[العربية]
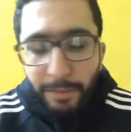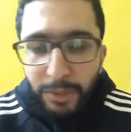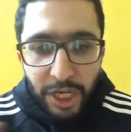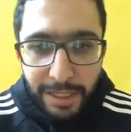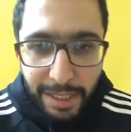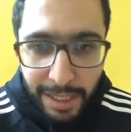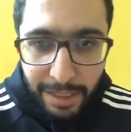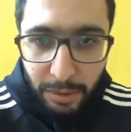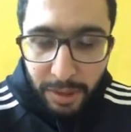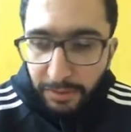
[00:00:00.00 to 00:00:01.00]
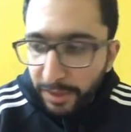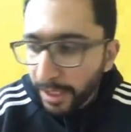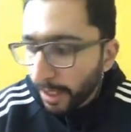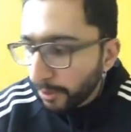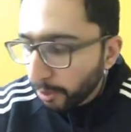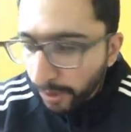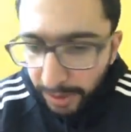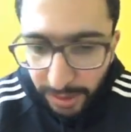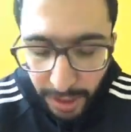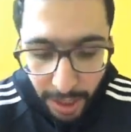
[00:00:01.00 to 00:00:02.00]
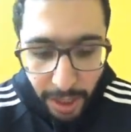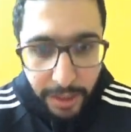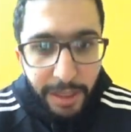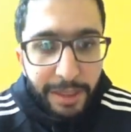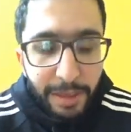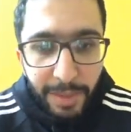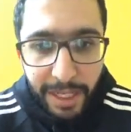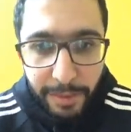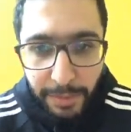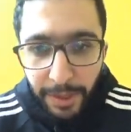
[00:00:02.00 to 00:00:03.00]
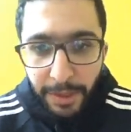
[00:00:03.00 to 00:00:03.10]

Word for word: مش عايز اتوقف كتير عند النقطه دي هارد لك للمغرب